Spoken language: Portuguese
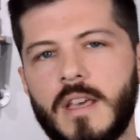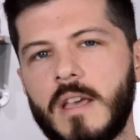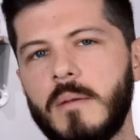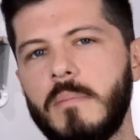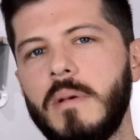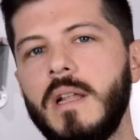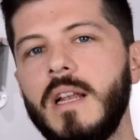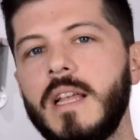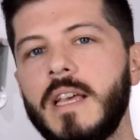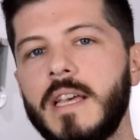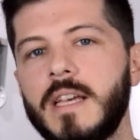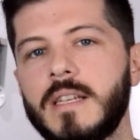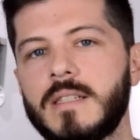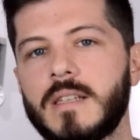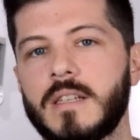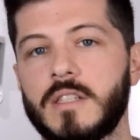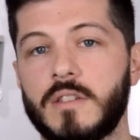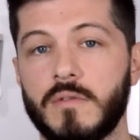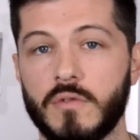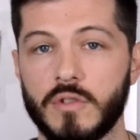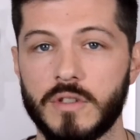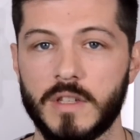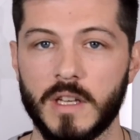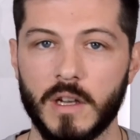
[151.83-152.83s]
E aí beleza,
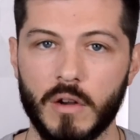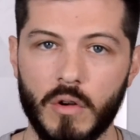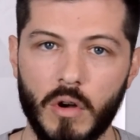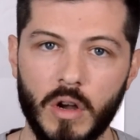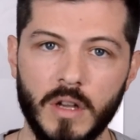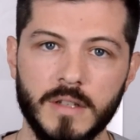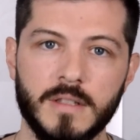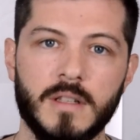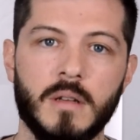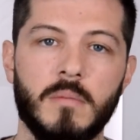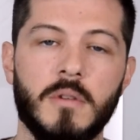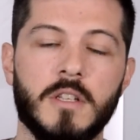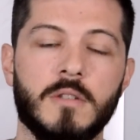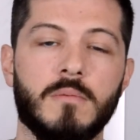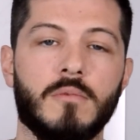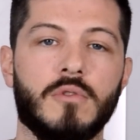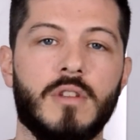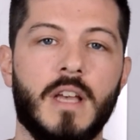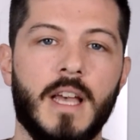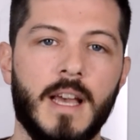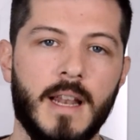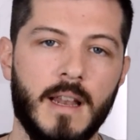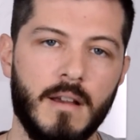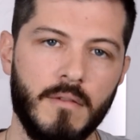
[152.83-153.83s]
se você gosta mesmo
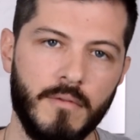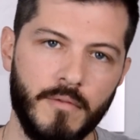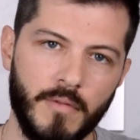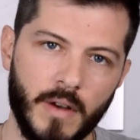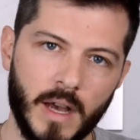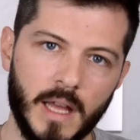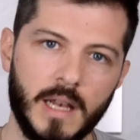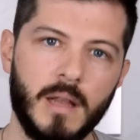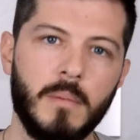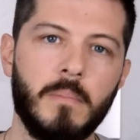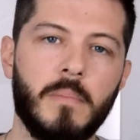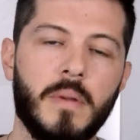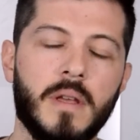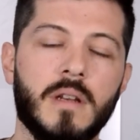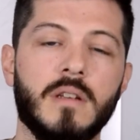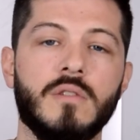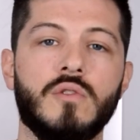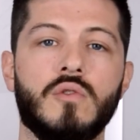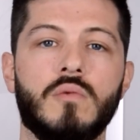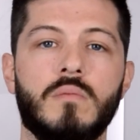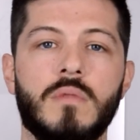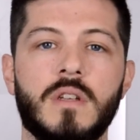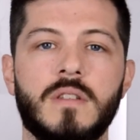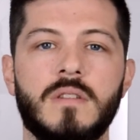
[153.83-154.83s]
dela, vale a pena
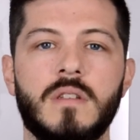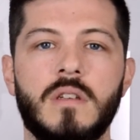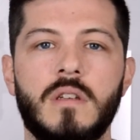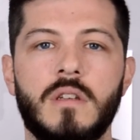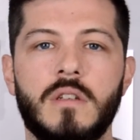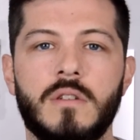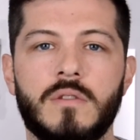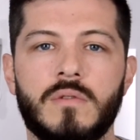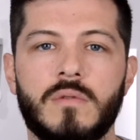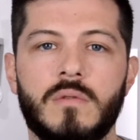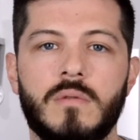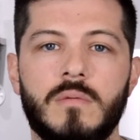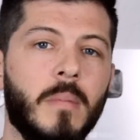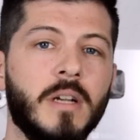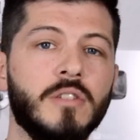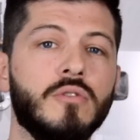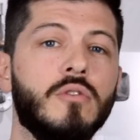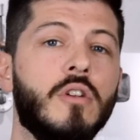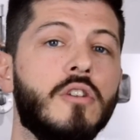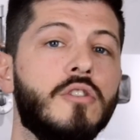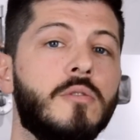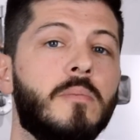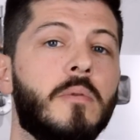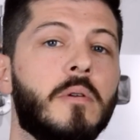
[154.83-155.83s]
assumir esse risco. Mas
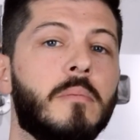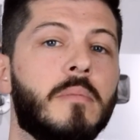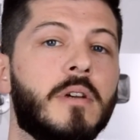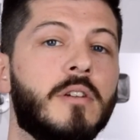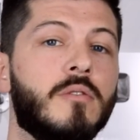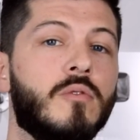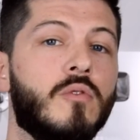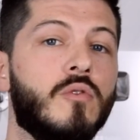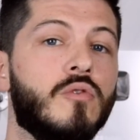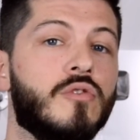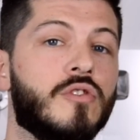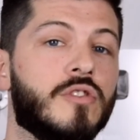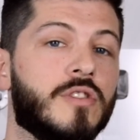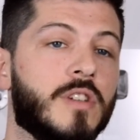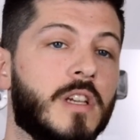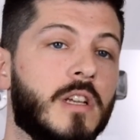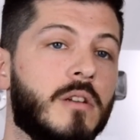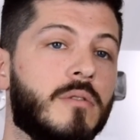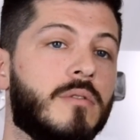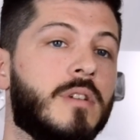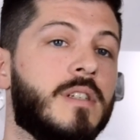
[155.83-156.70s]
o nosso primeiro conselho